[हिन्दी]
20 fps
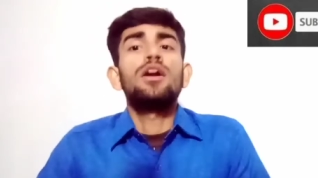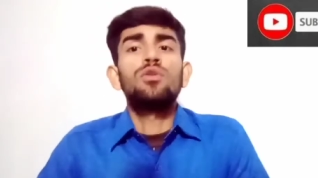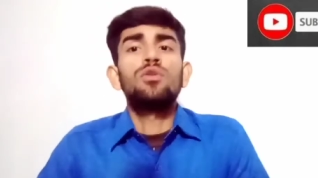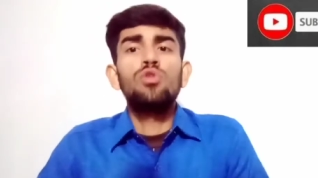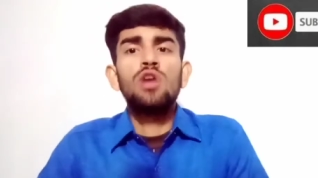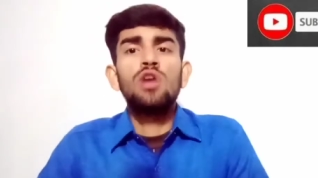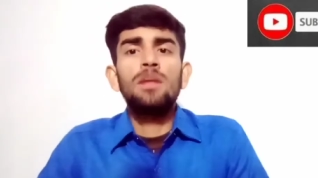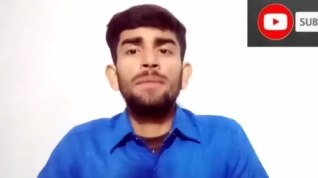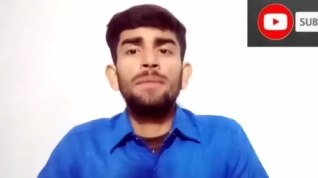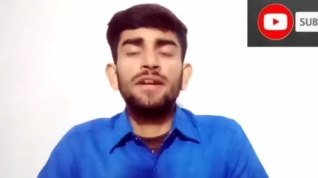
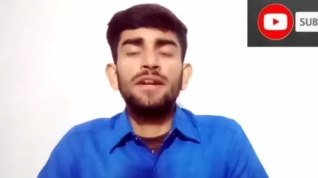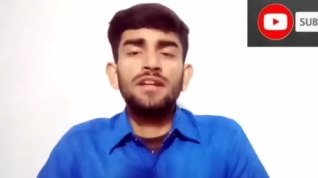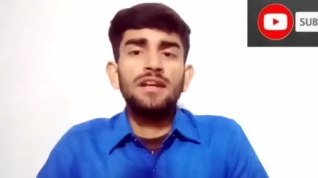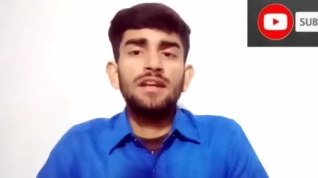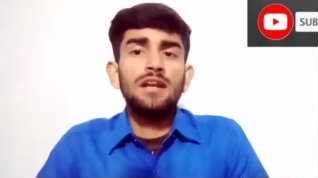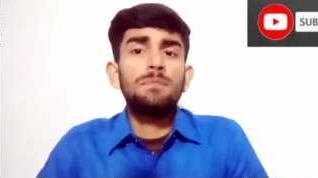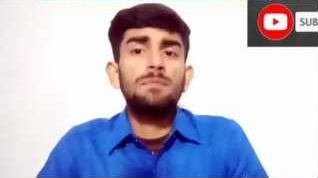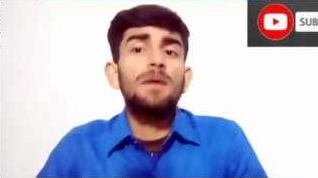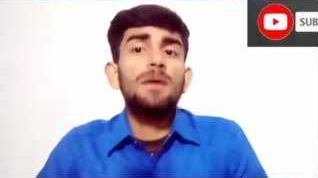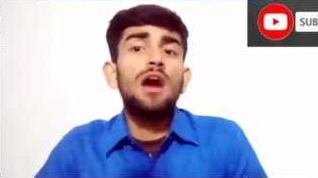गूगल पे
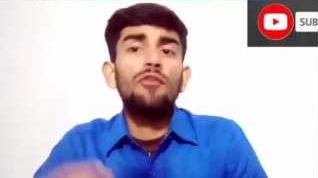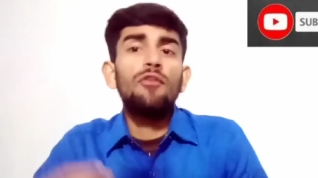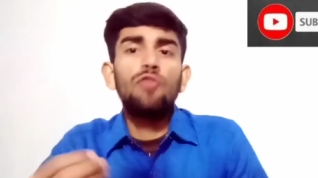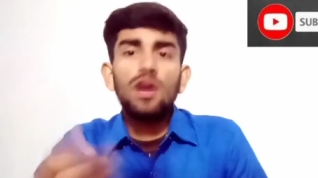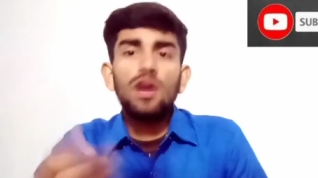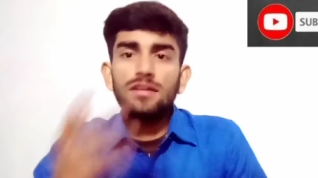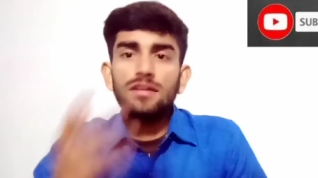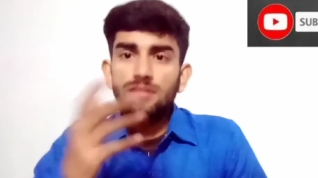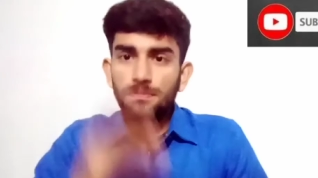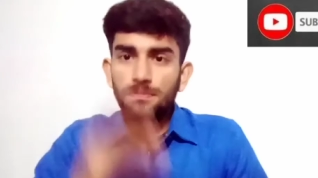इंटरनेट पे आप
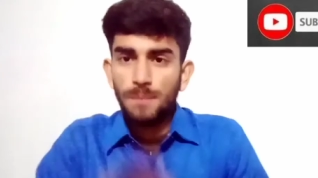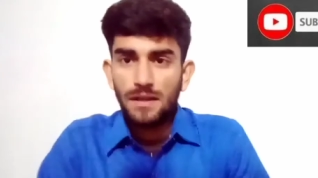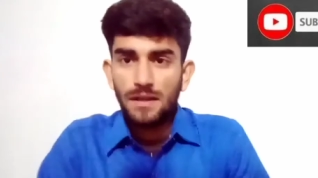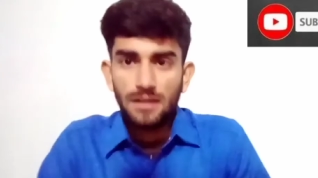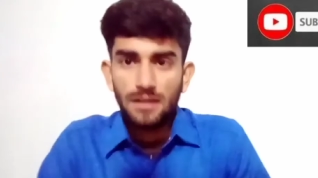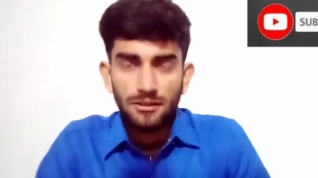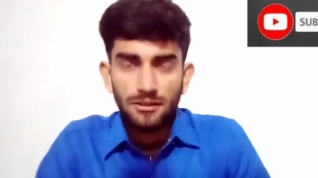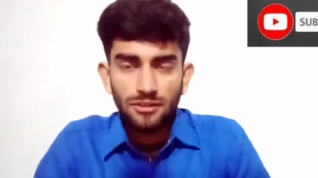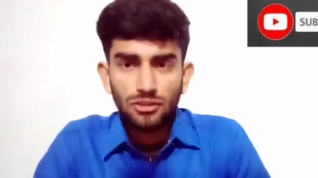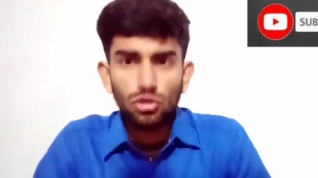वहां से पिक
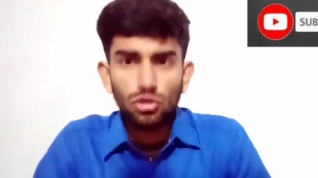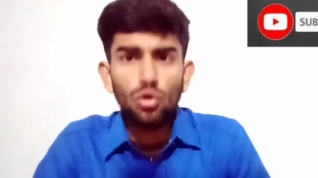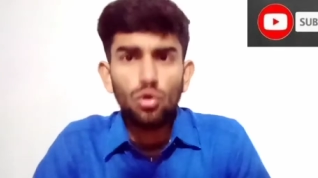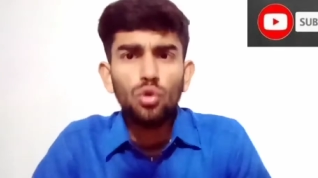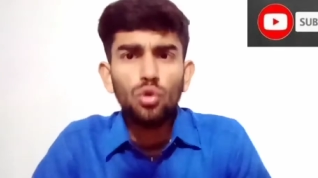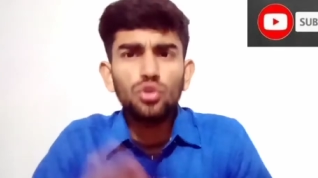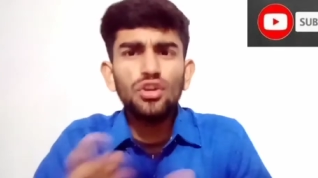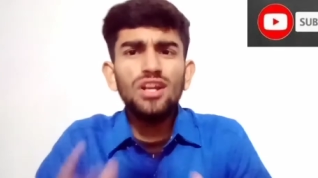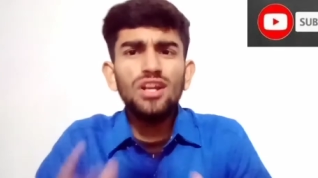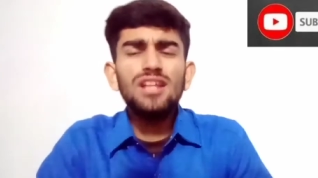कर सकते हो
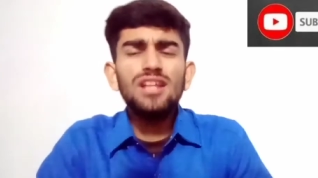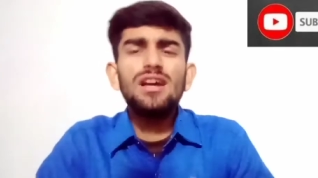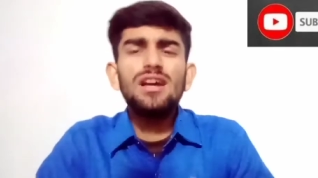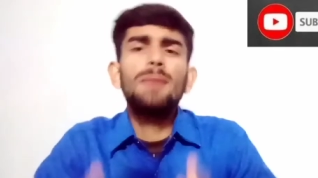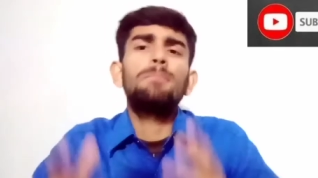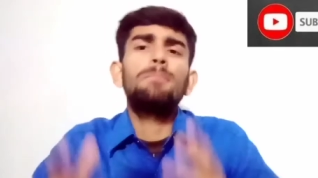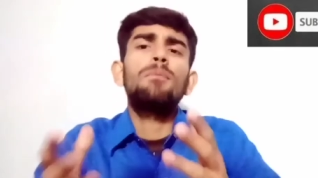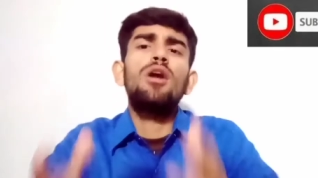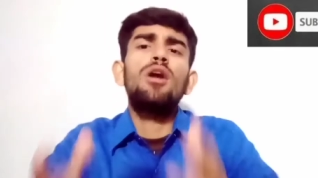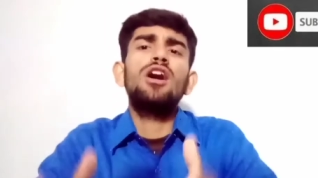और डेली
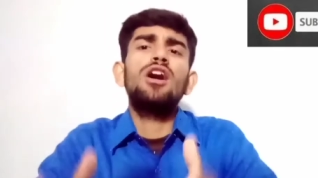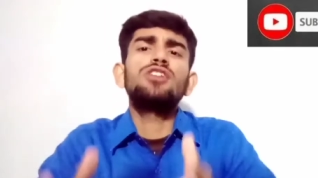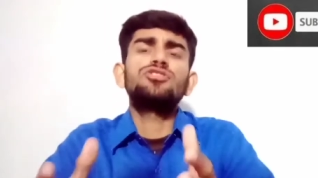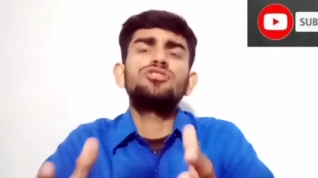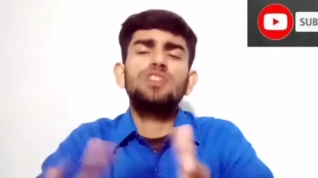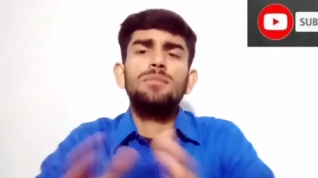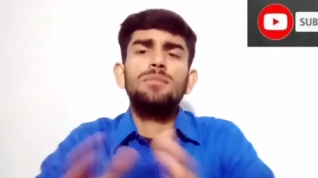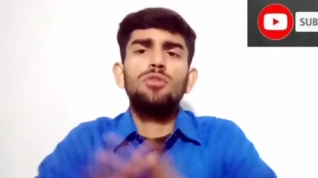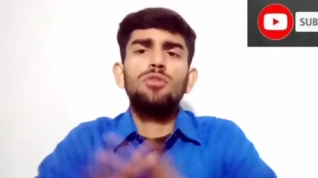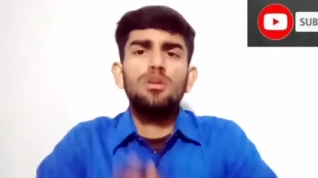आप पांच
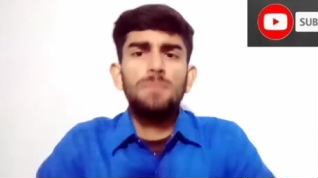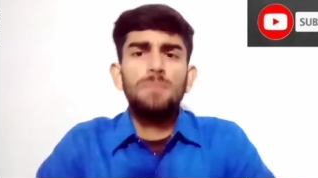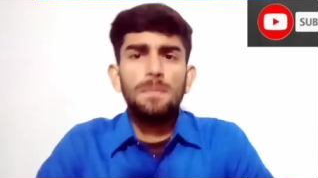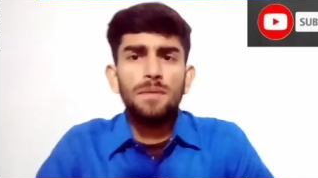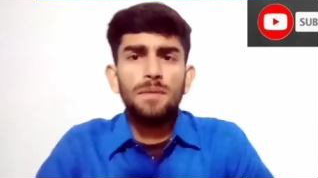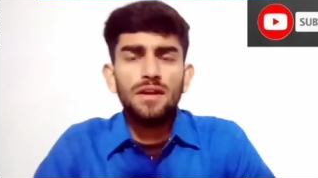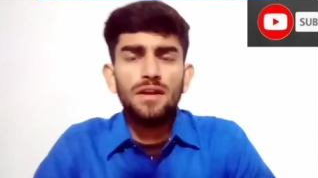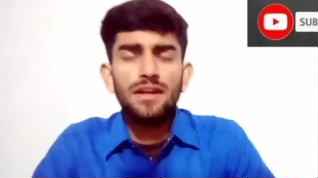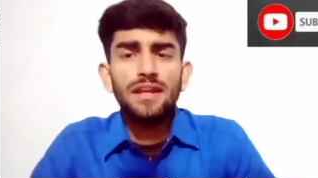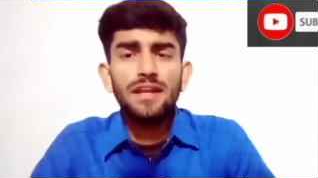छह मॉडल
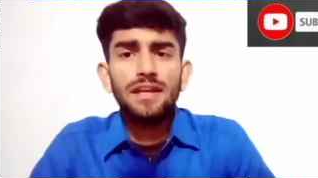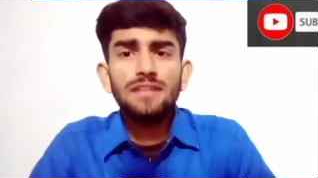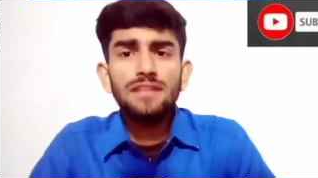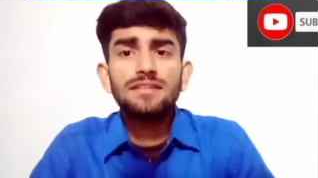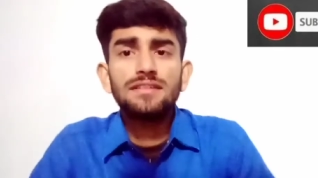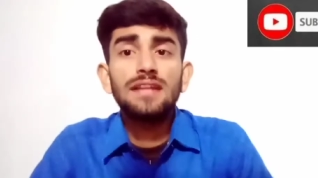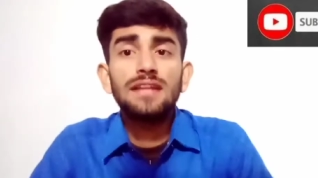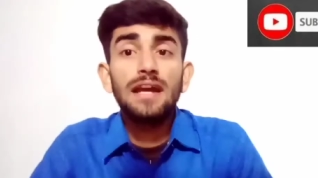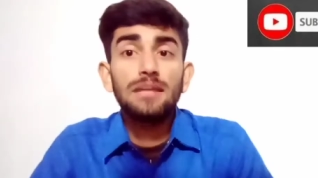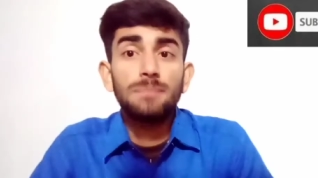पेपर करने की
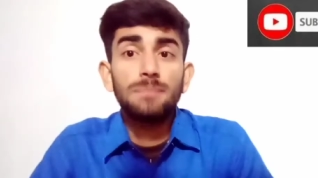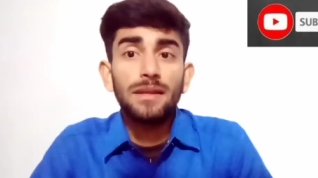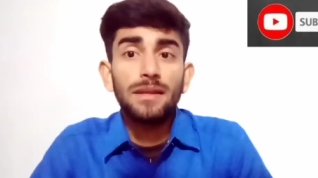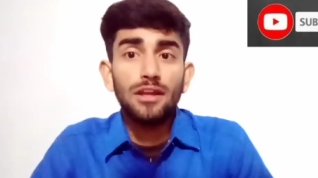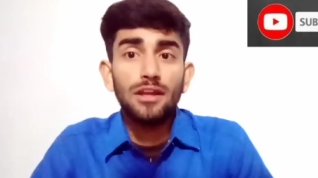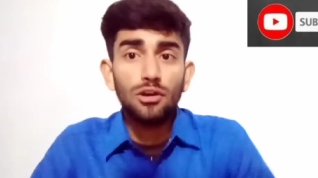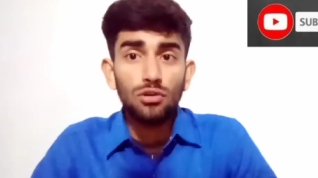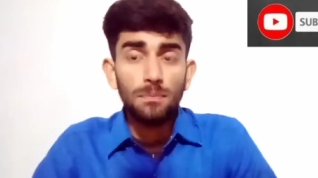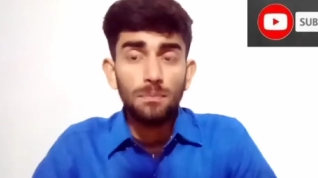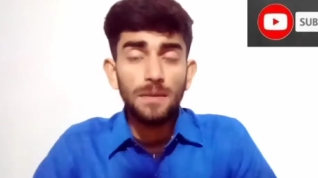सलाहत
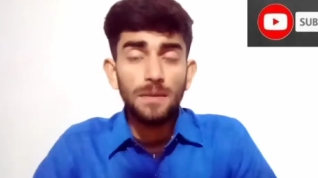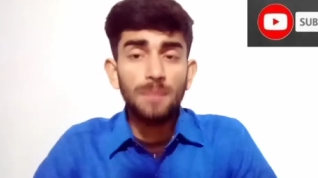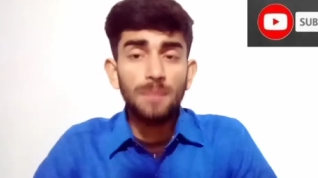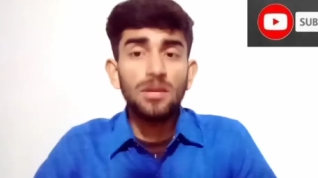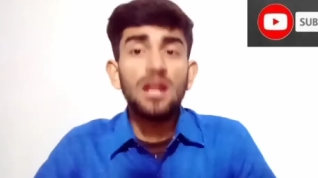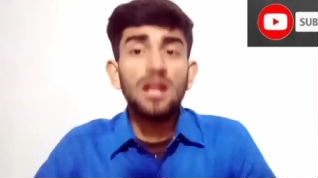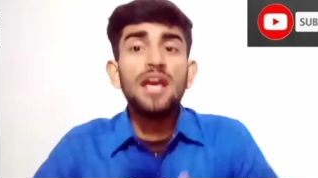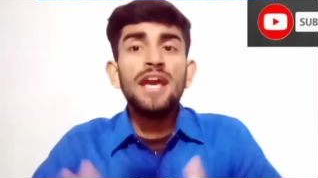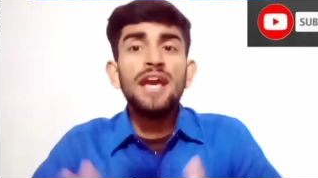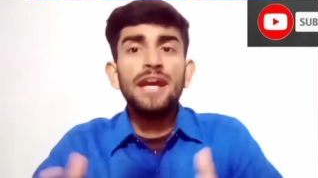पैदा करो अपने
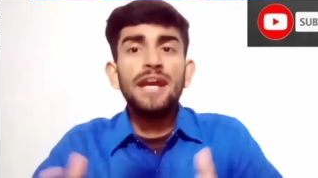अंदर